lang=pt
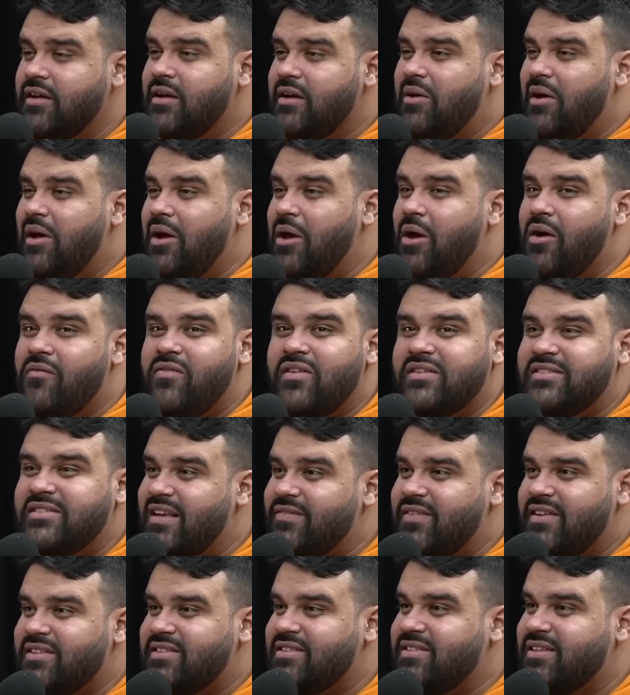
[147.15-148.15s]
Eu avançava
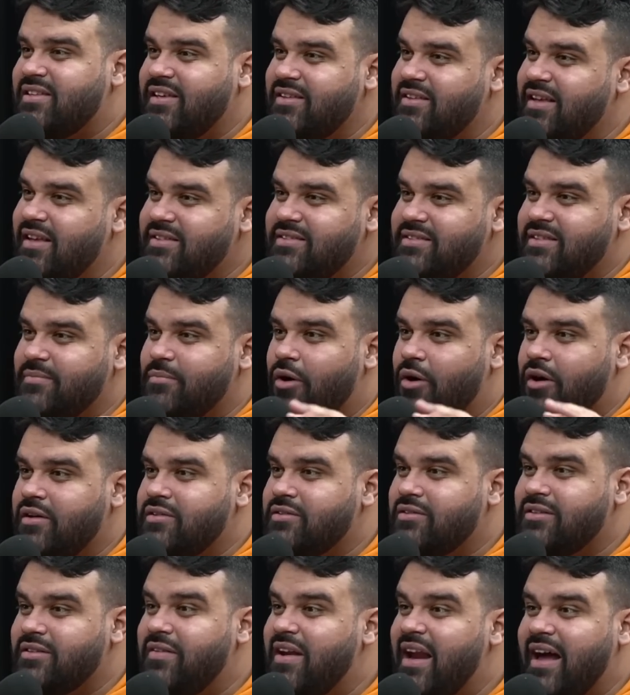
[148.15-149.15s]
C na né, Icebox, eu
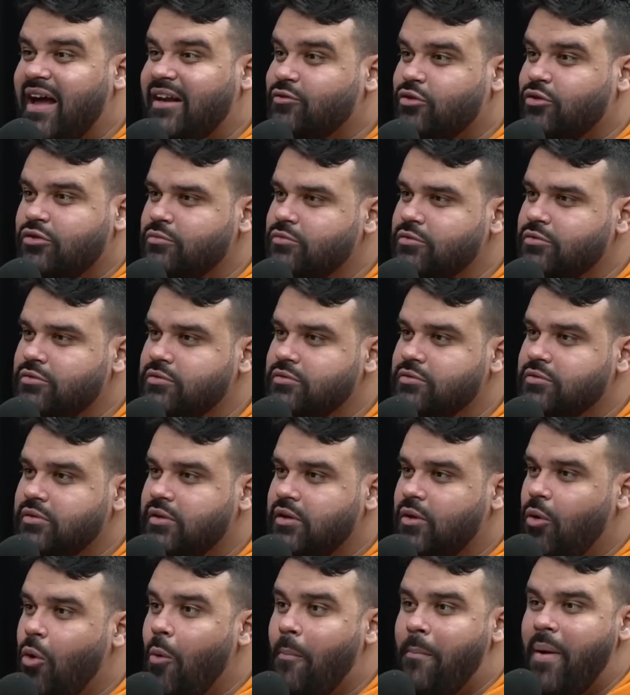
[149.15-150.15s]
dava na cara de todo mundo.
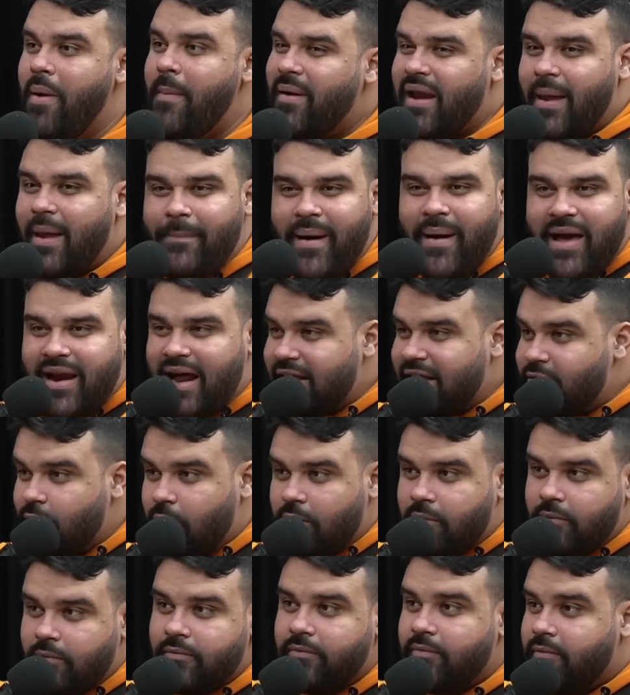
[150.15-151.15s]
O P pra lá parado. C?
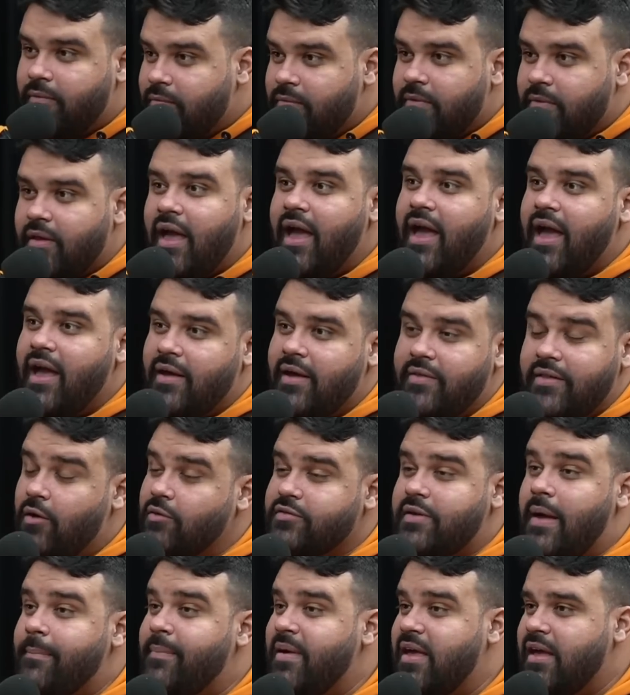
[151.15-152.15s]
É, não, a B.